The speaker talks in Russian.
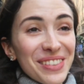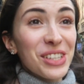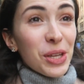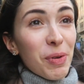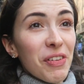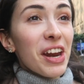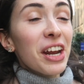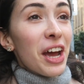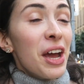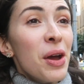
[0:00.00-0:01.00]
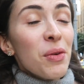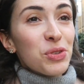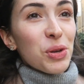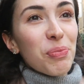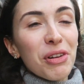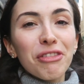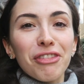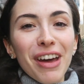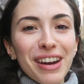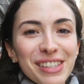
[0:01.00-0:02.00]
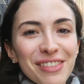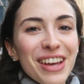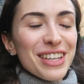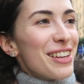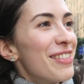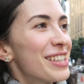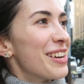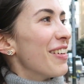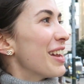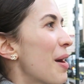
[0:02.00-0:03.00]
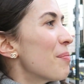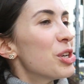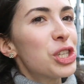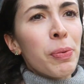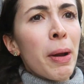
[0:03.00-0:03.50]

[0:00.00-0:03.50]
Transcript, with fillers: потому что проверка уже была в два раза вежливее, чем они обычно.